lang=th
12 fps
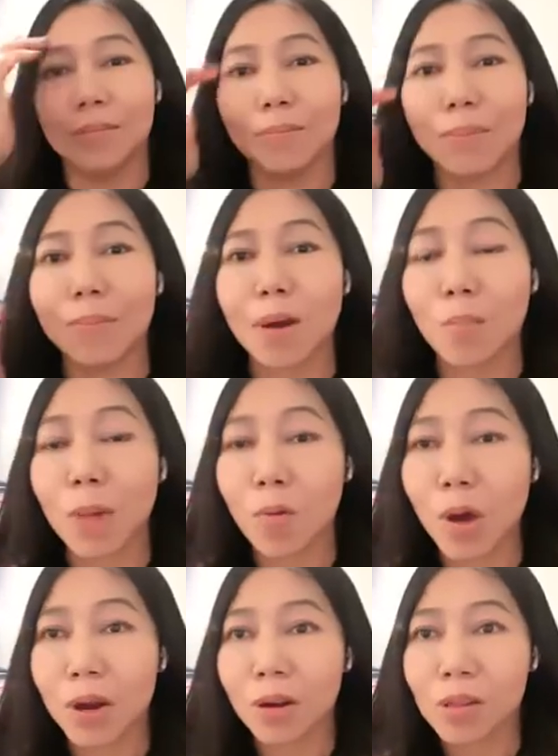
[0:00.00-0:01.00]
เป็นบางบาง
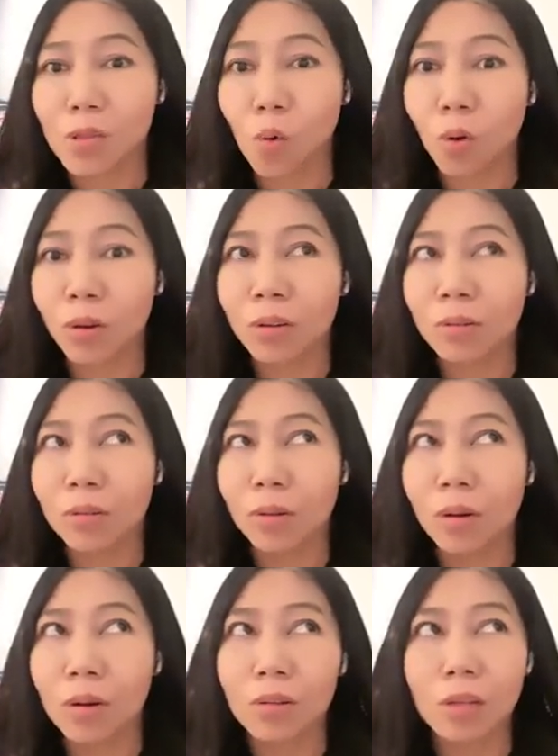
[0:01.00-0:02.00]
วันสูง
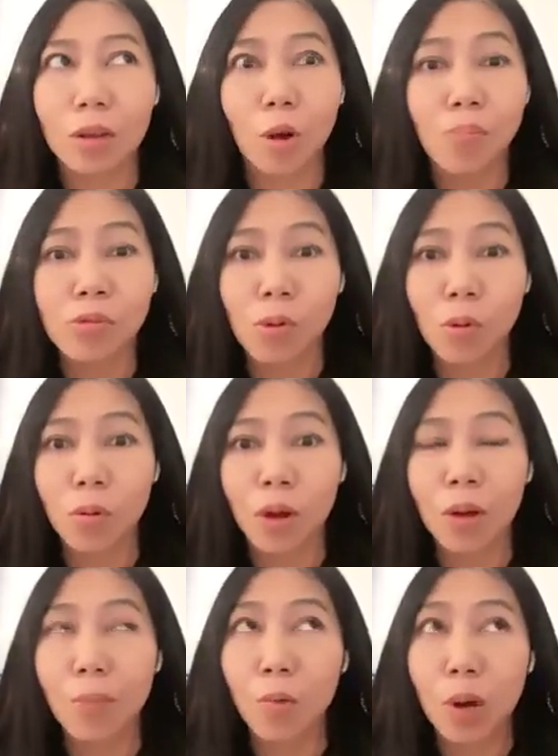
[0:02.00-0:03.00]
ติดลบสูงเอ
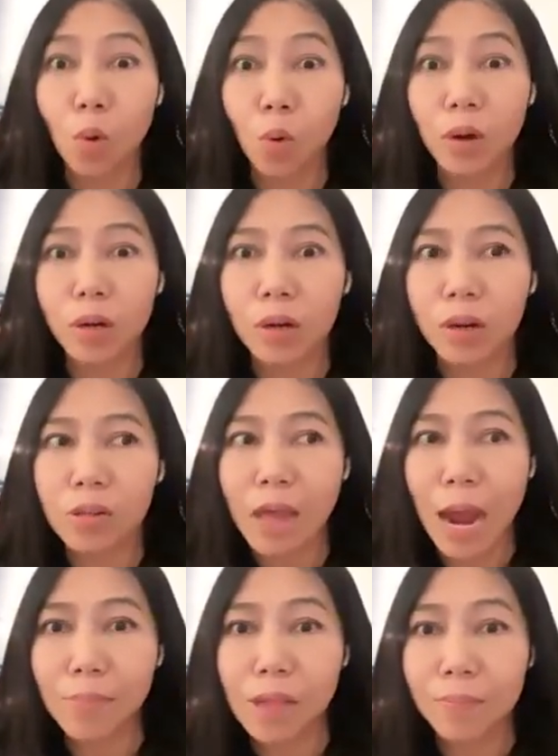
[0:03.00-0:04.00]
อบางวันอุ่นถึง
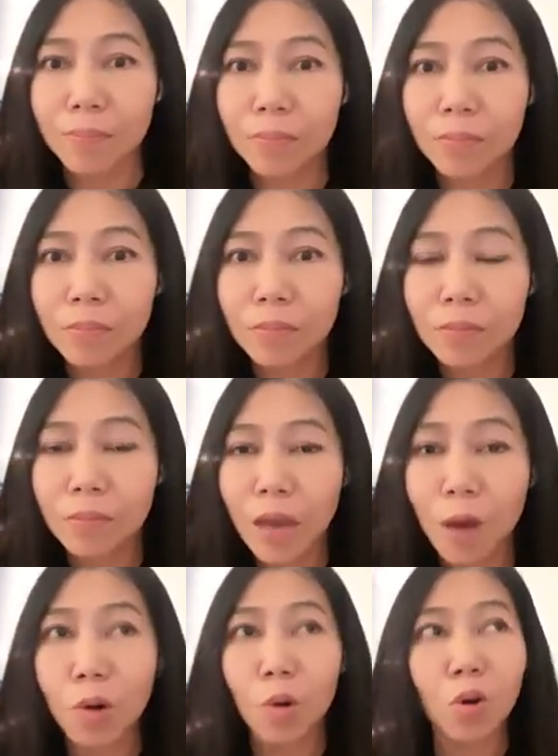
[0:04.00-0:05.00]
สามสิบ
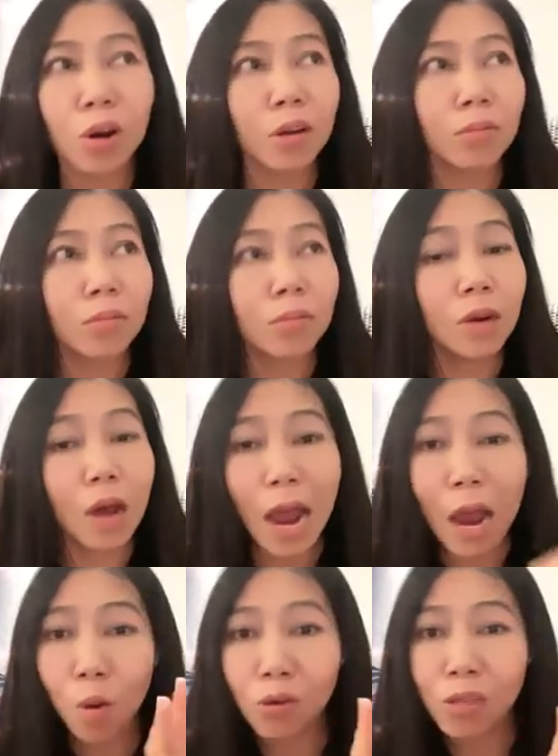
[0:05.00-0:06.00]
เอาวันรุ่งขึ้นเหลือ
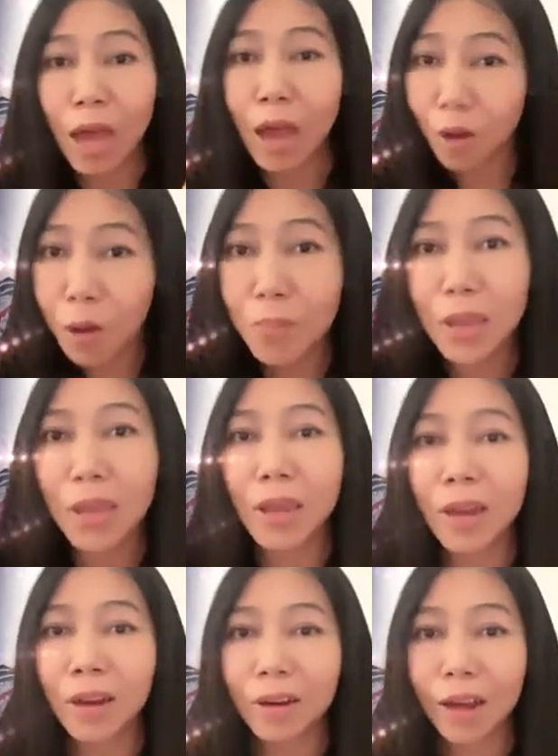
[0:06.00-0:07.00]
ห้าองศาก็มี
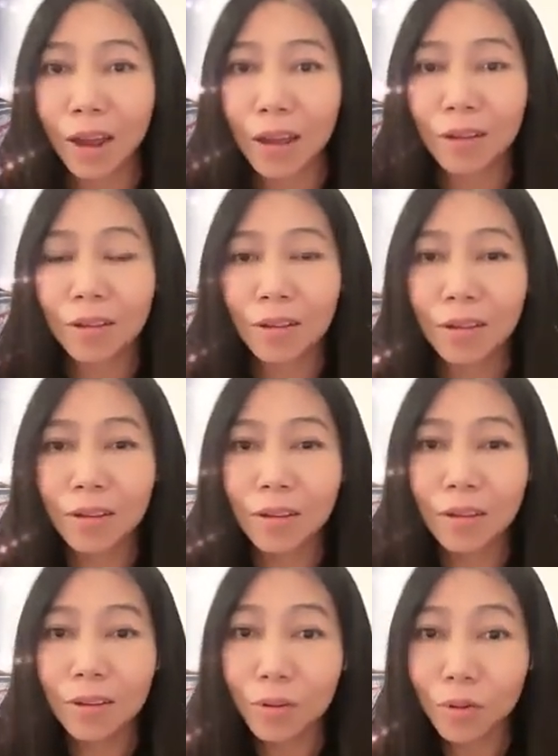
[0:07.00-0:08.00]
ค่ะนะคะ
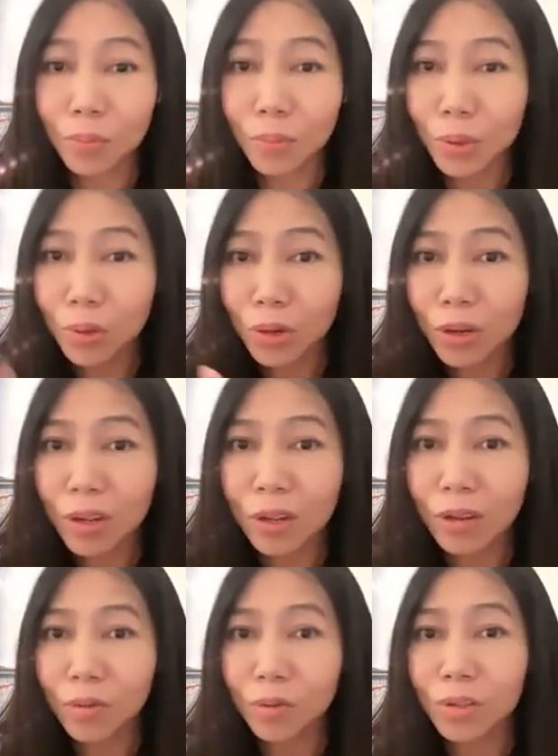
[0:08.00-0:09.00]
คุณมาอยู่ที่นี่
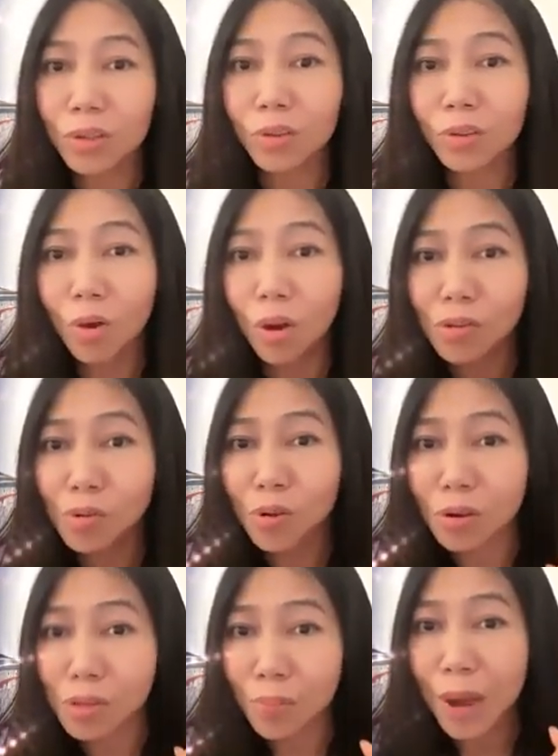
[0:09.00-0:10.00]
คุณจะต้องต่อสู้
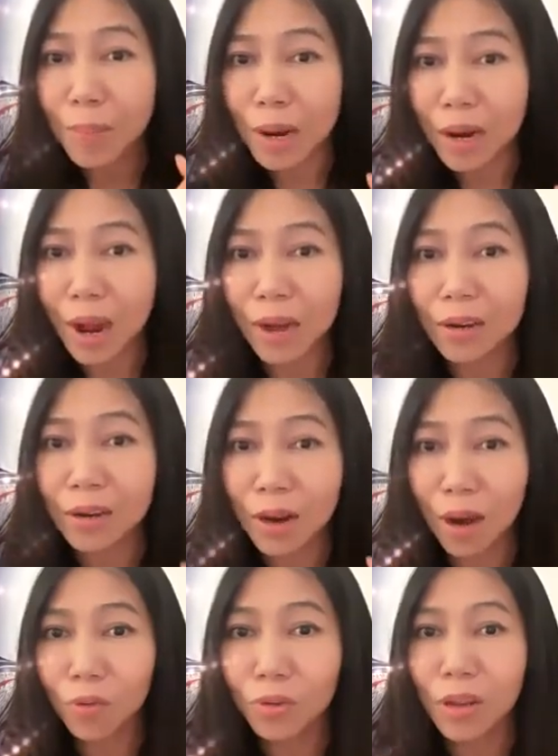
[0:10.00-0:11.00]
กับสภาพอากาศที่ห
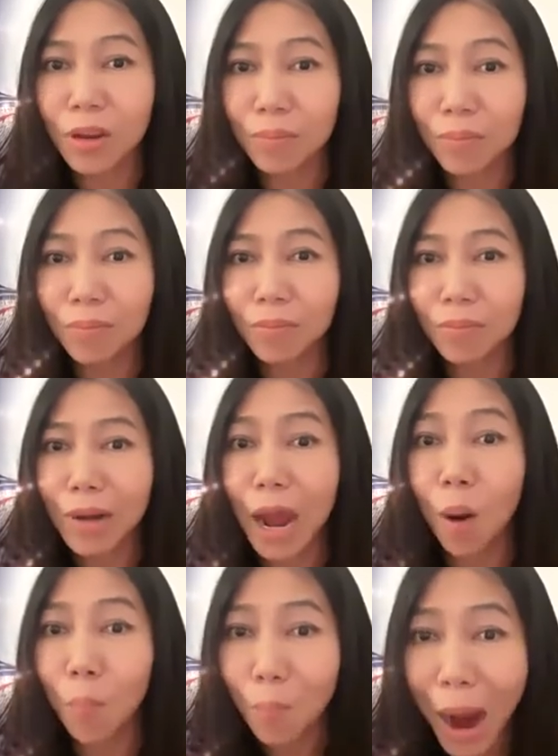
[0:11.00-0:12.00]
นาวเย็นหนา
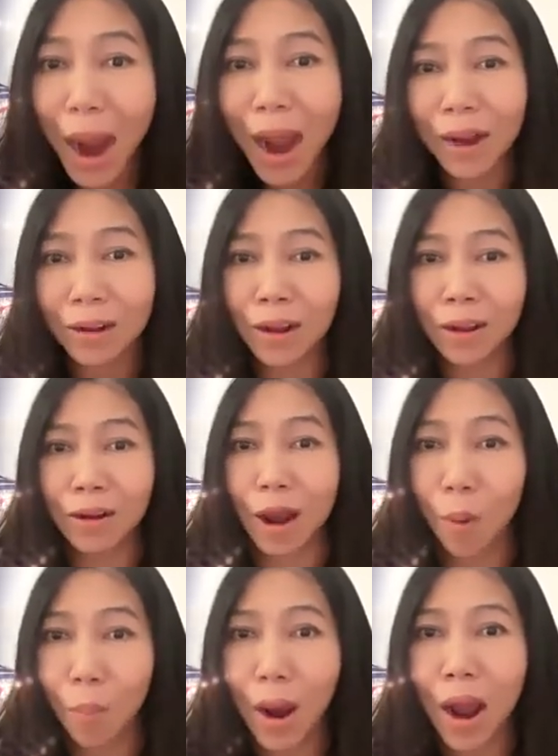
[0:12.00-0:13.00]
วมากนะคะห
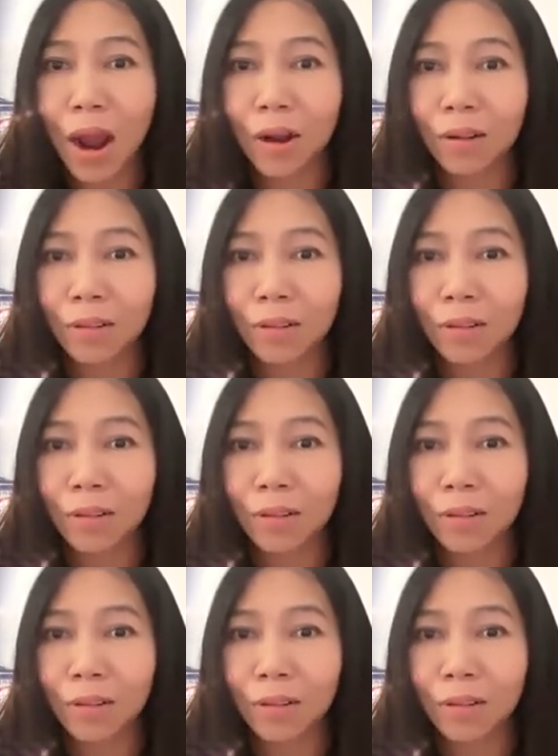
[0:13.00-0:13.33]
นาวมาก